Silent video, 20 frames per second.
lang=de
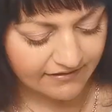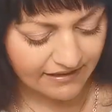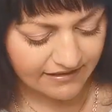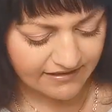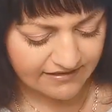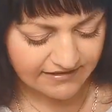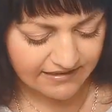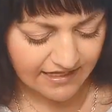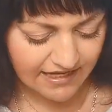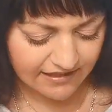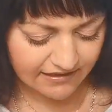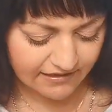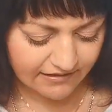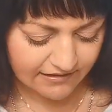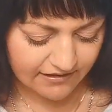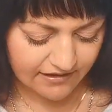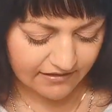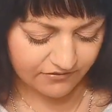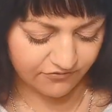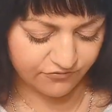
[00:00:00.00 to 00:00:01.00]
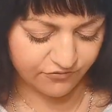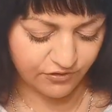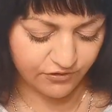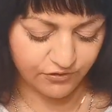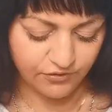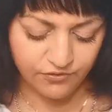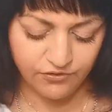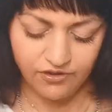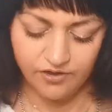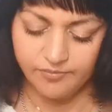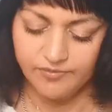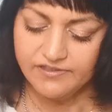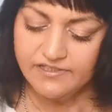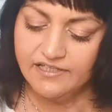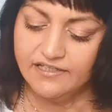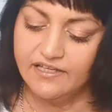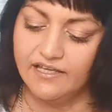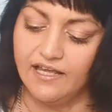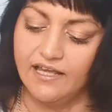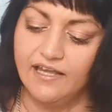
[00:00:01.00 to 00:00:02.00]
Dann ist leer gegangen von Urban
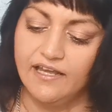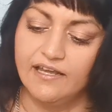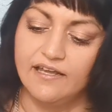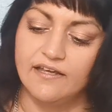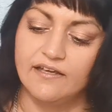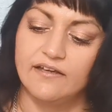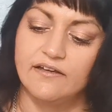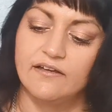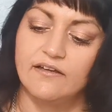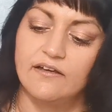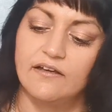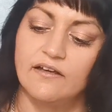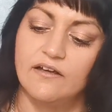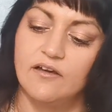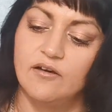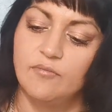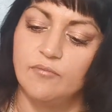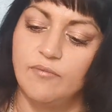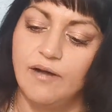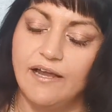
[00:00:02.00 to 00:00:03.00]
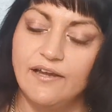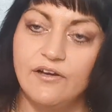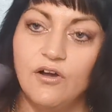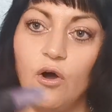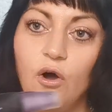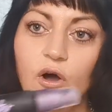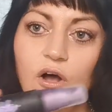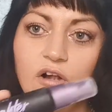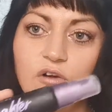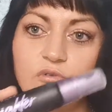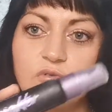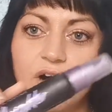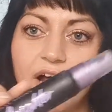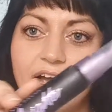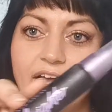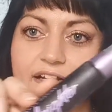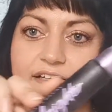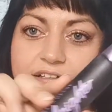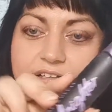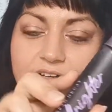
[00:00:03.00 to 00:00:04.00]
Decay. Mein
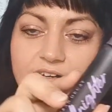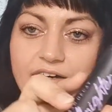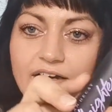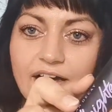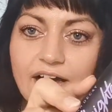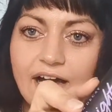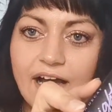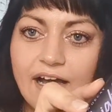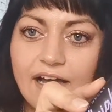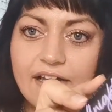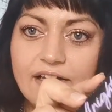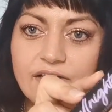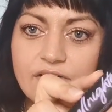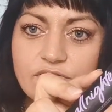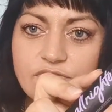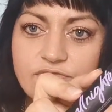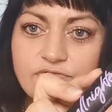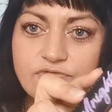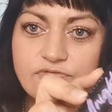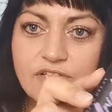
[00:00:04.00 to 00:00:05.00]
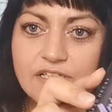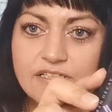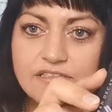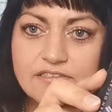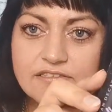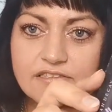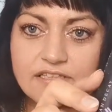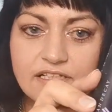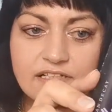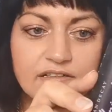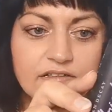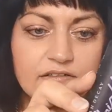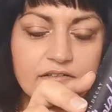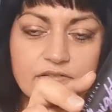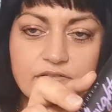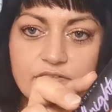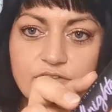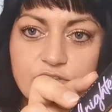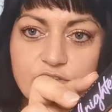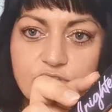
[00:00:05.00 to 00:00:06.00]
Allrider, ein Fixing
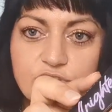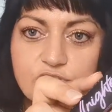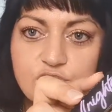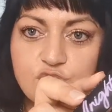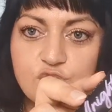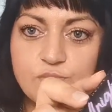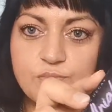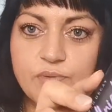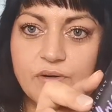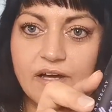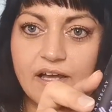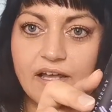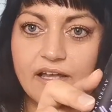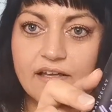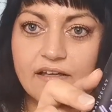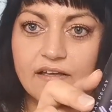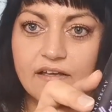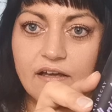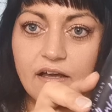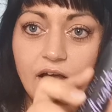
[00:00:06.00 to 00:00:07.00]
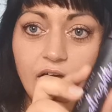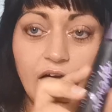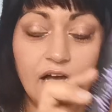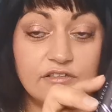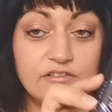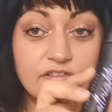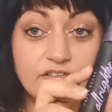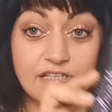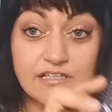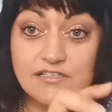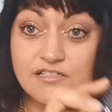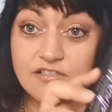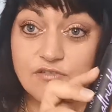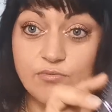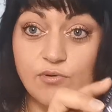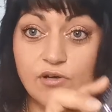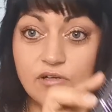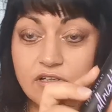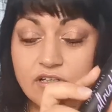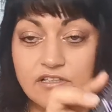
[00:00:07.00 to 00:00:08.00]
Spray. Also das
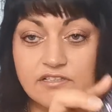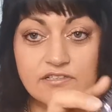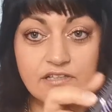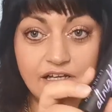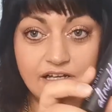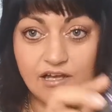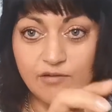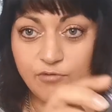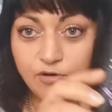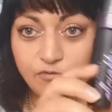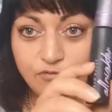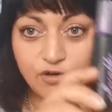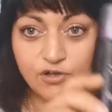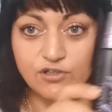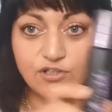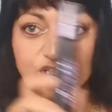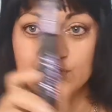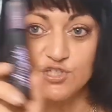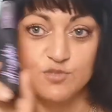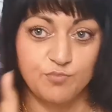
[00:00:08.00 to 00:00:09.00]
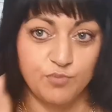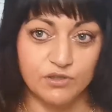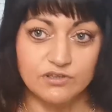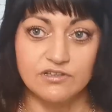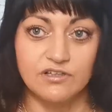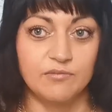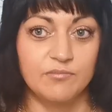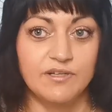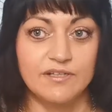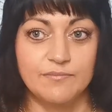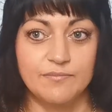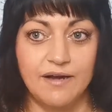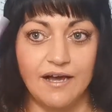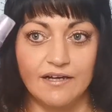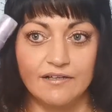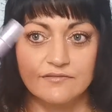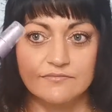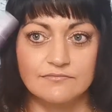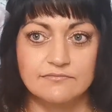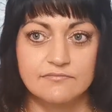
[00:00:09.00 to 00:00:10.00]
ist wirklich, da kann man wirklich Sport damit
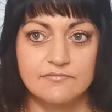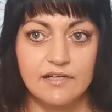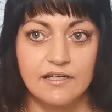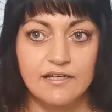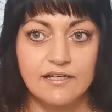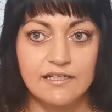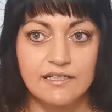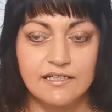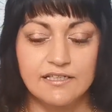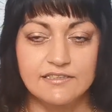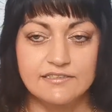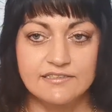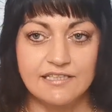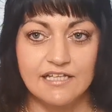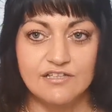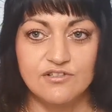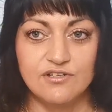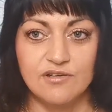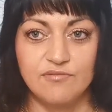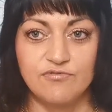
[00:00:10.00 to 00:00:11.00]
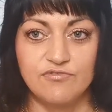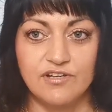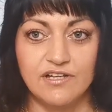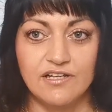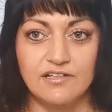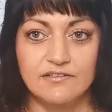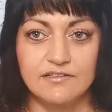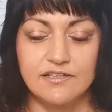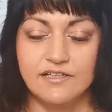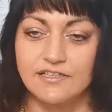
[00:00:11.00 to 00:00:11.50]
machen. Ist sehr zu empfehlen.